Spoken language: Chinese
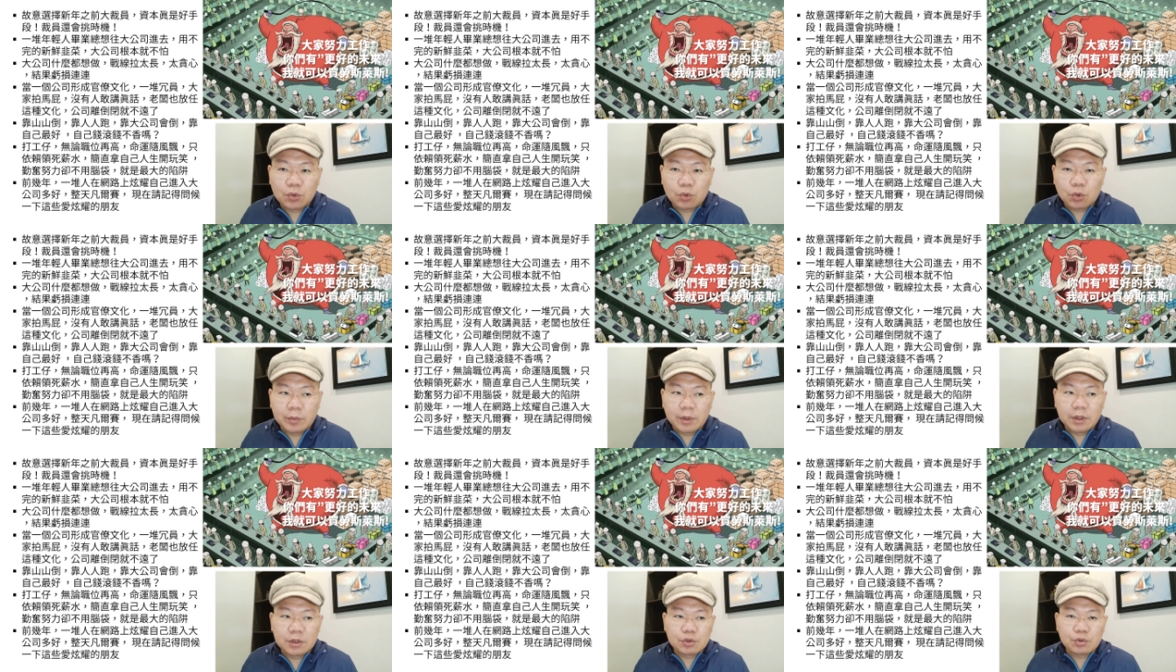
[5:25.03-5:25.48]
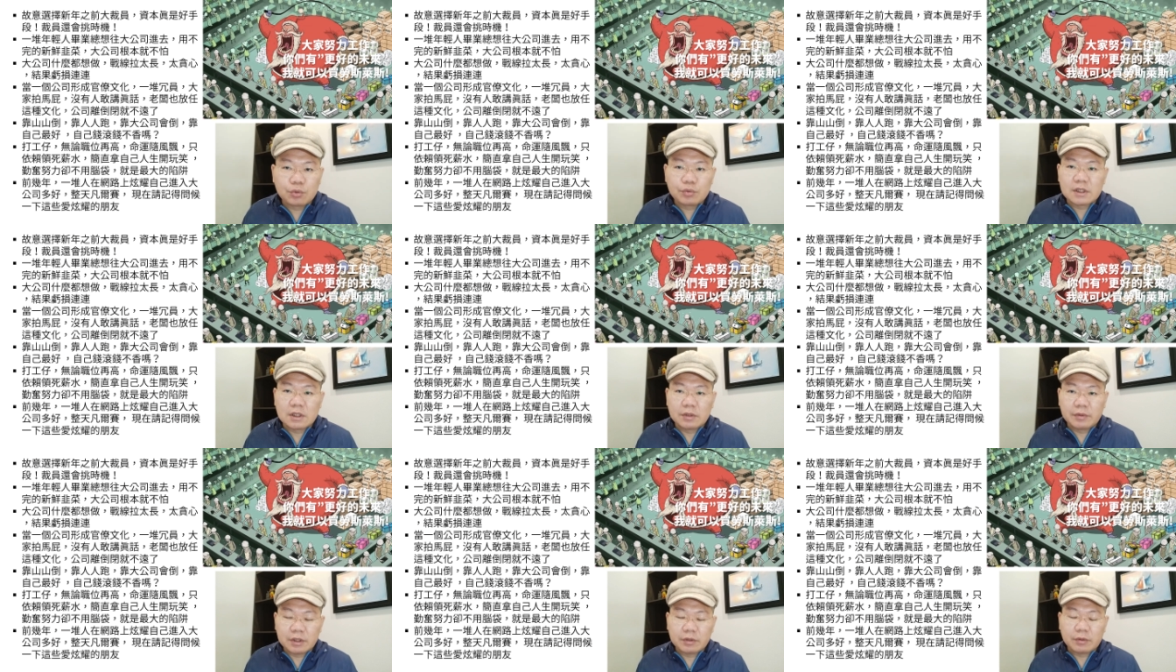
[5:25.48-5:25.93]
我们出
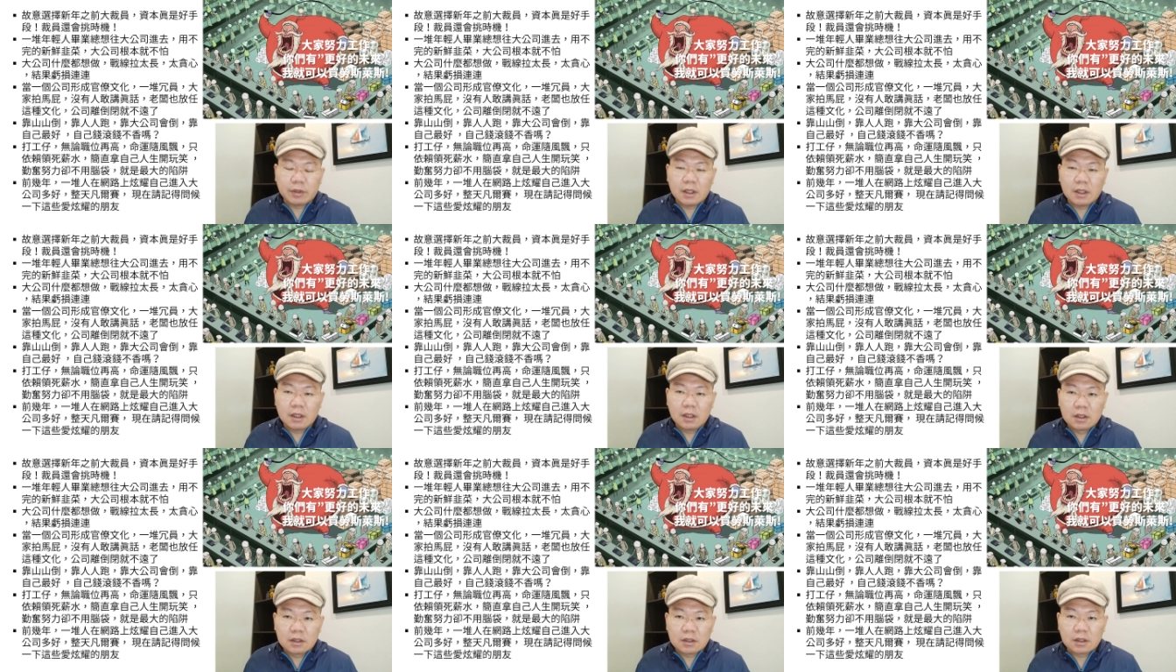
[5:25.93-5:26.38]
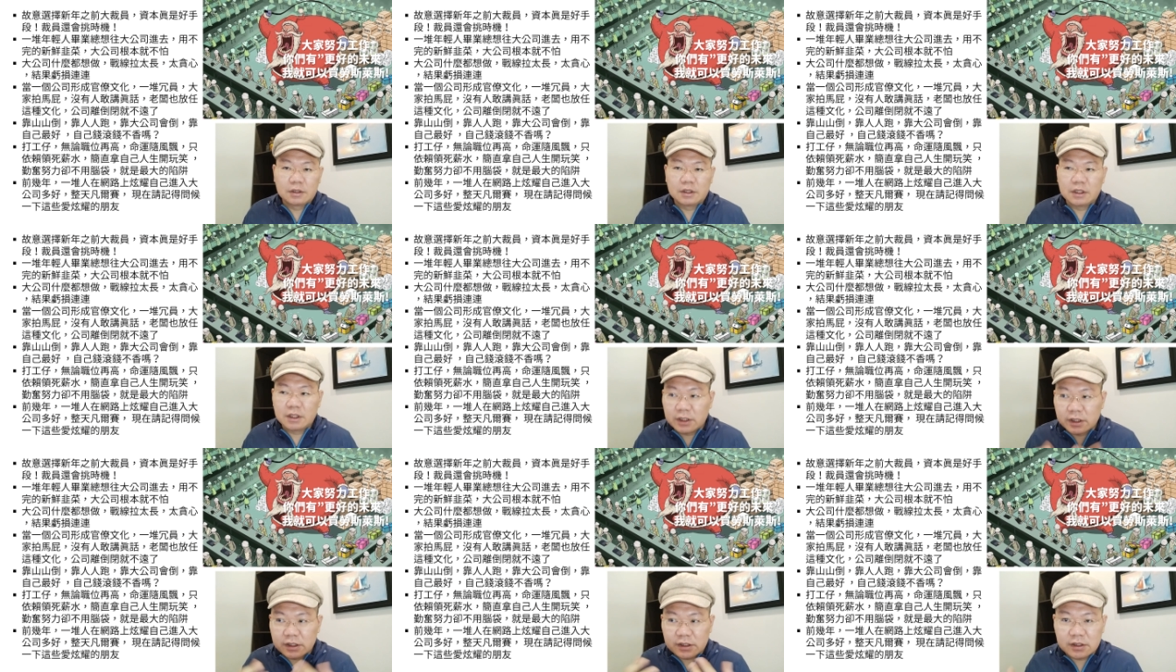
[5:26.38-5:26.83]
社会的话，肯
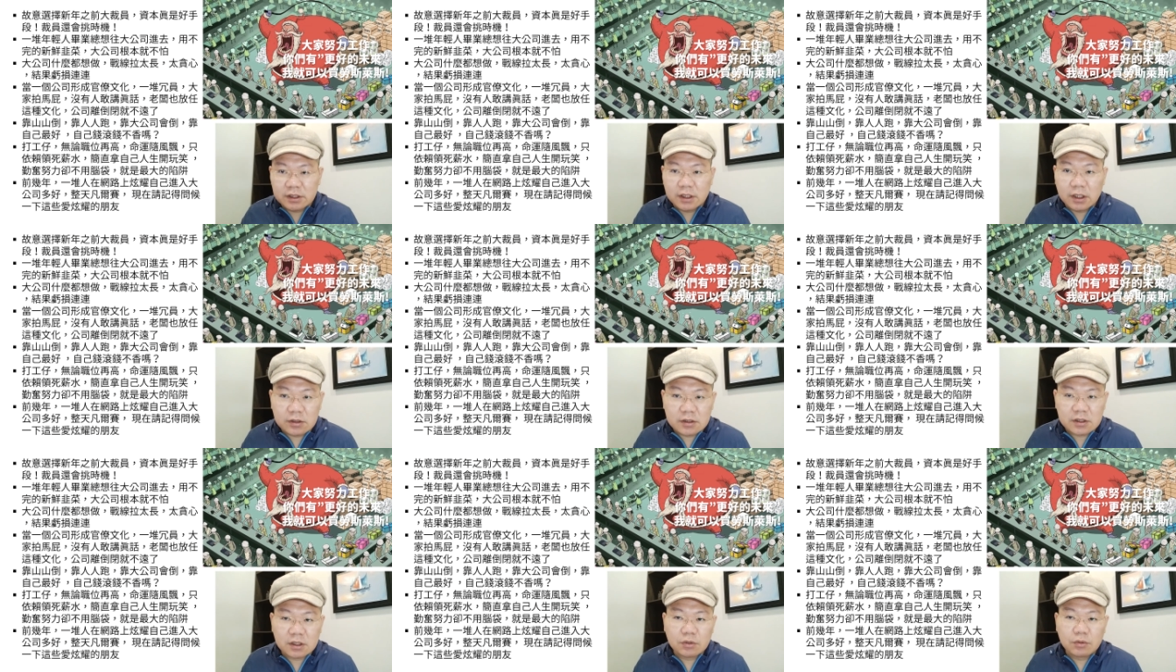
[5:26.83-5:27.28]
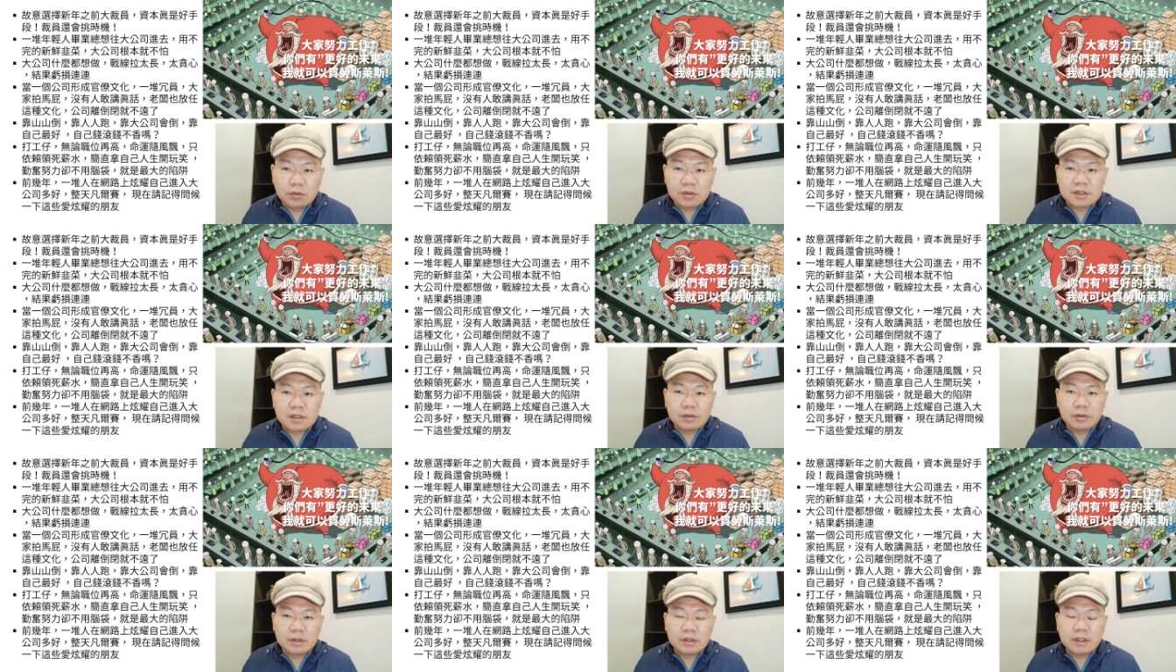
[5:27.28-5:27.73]
定也是要经过
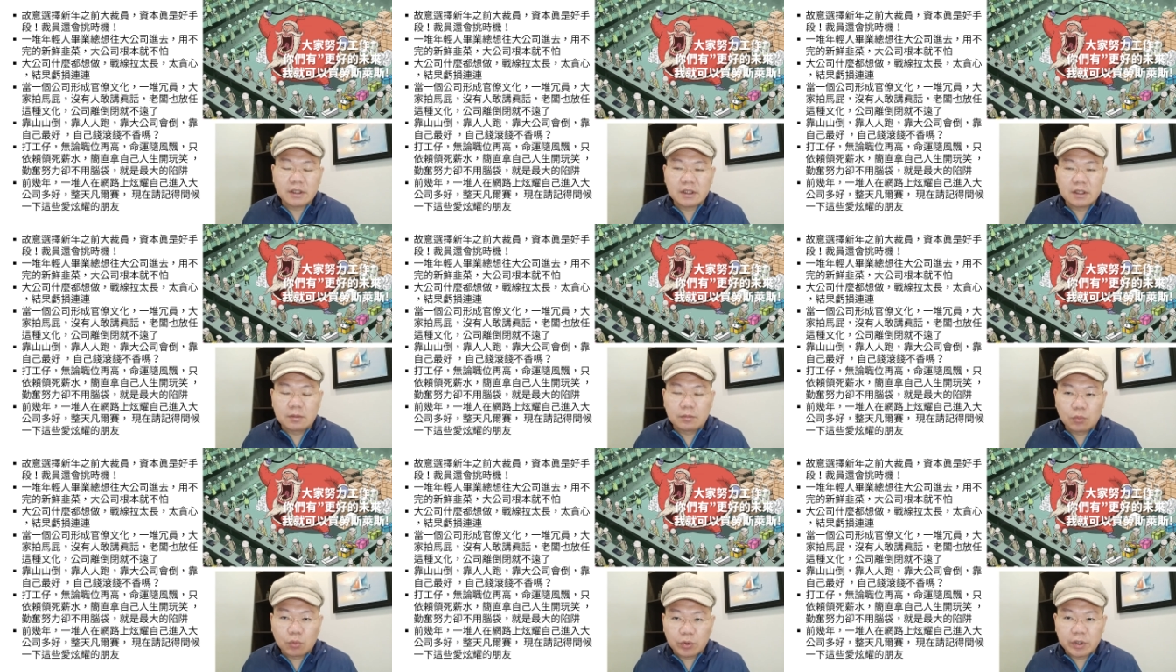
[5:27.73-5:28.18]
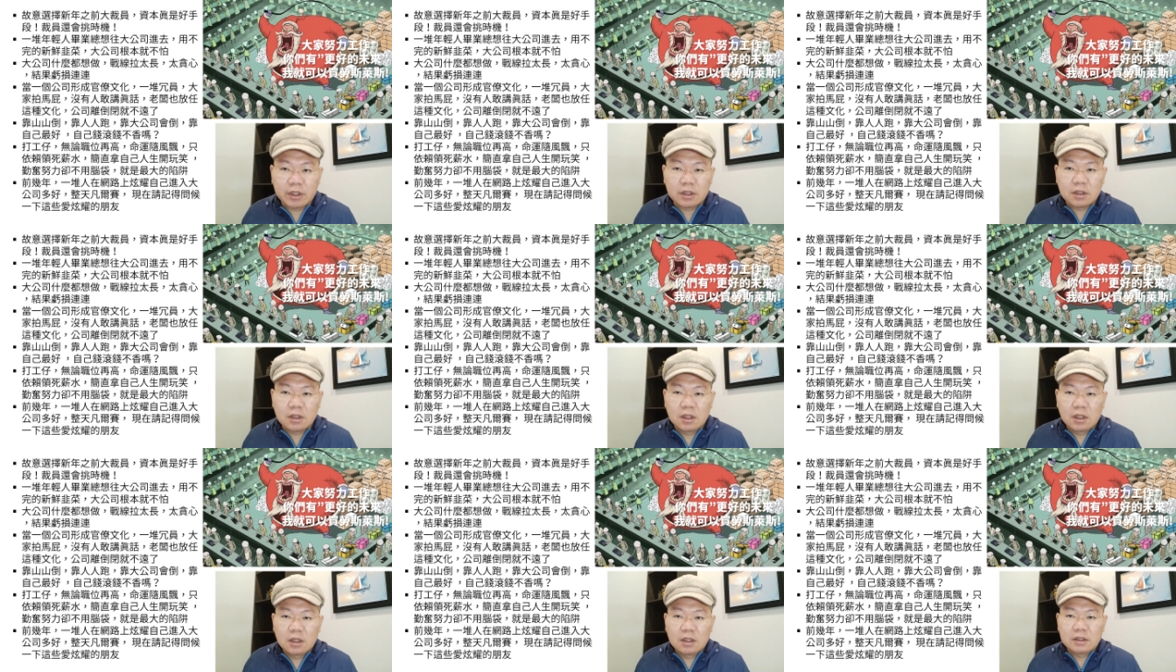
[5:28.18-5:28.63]
社会的一个磨
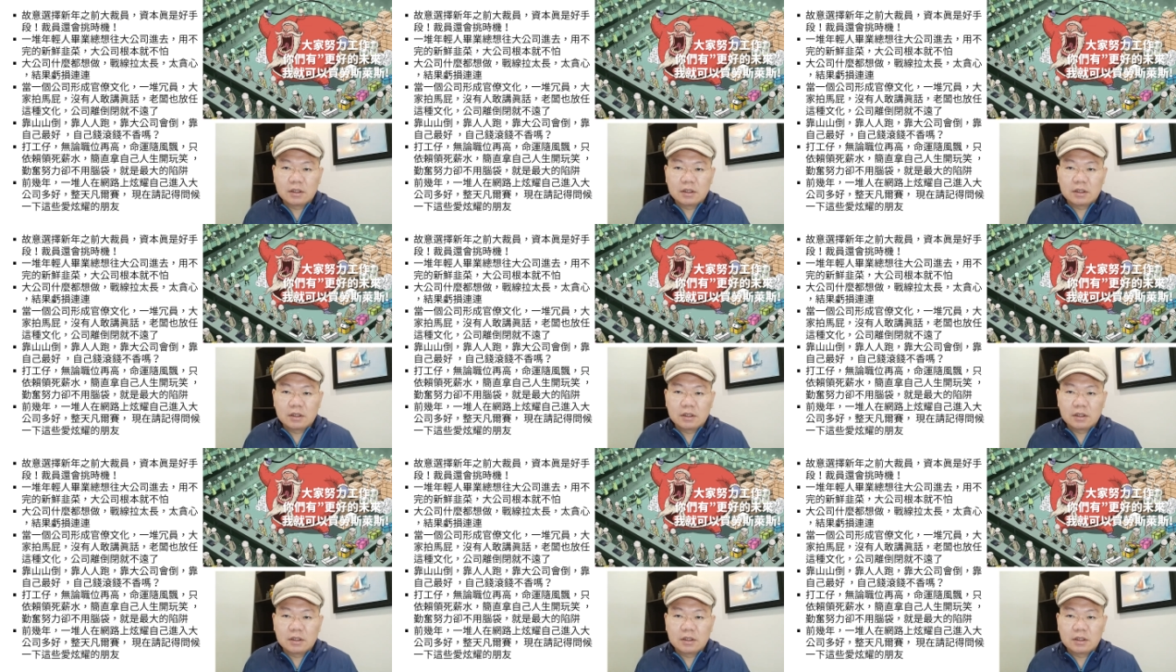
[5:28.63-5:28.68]
练，